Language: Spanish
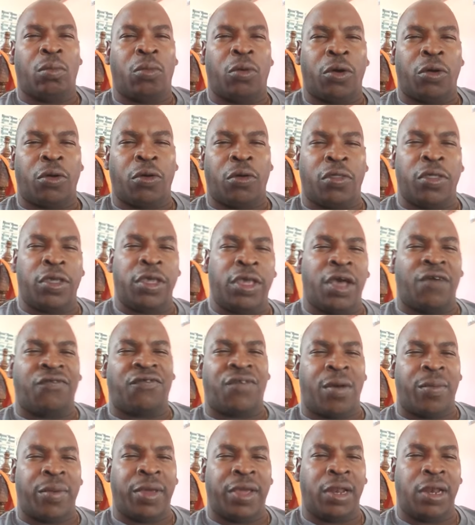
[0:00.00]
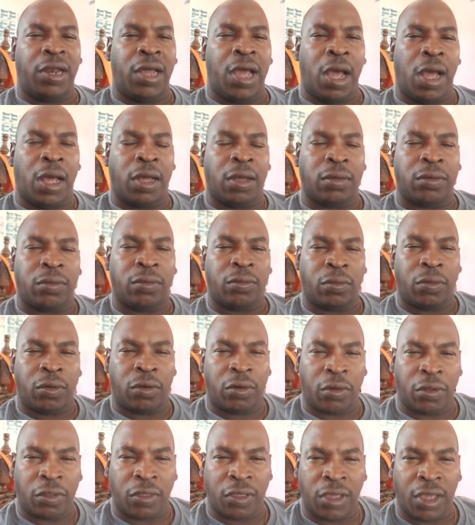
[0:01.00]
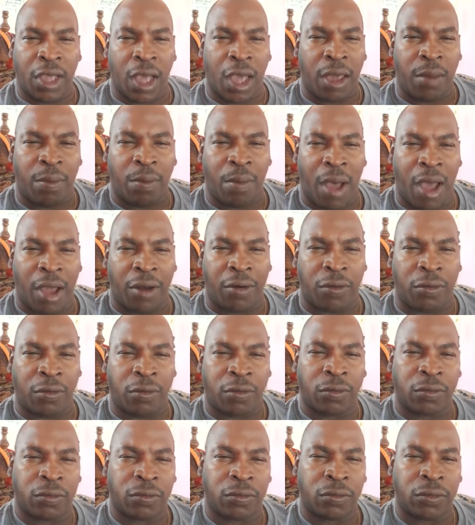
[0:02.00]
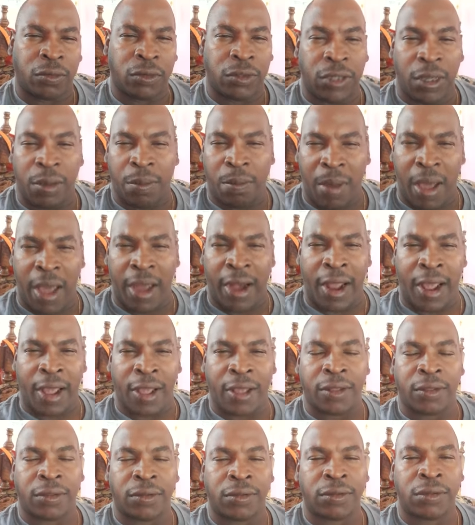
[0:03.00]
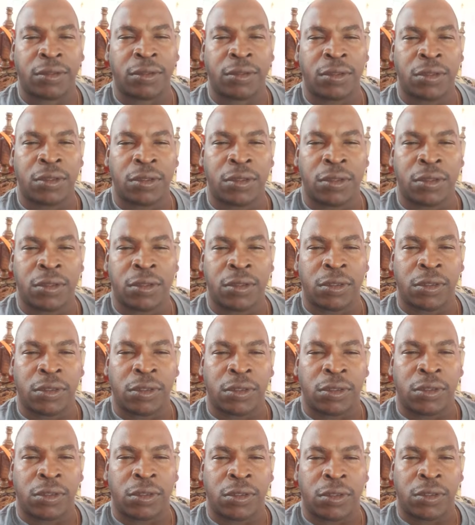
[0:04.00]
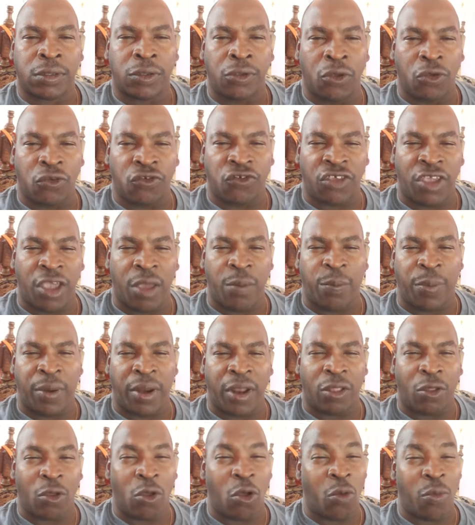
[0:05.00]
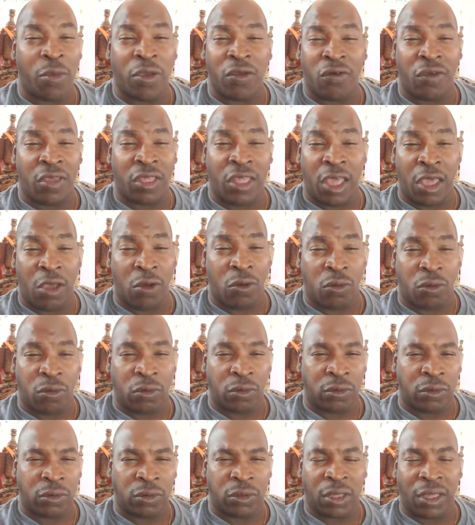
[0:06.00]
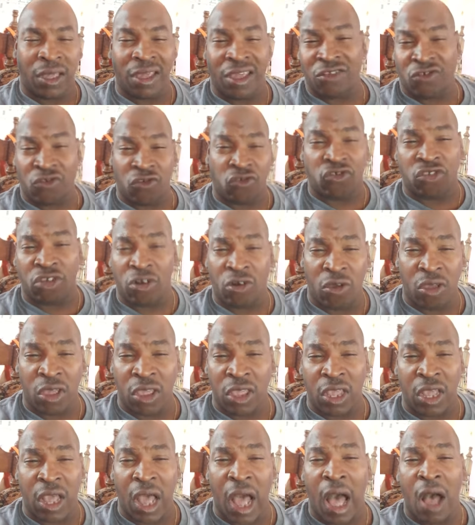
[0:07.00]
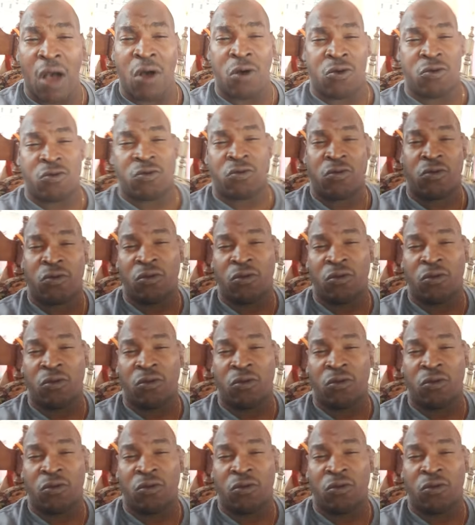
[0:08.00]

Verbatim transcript: Buenos días familia, buenos días hermanos y hermanas. Yo siempre todos mis videos que he hecho se lo he dedicado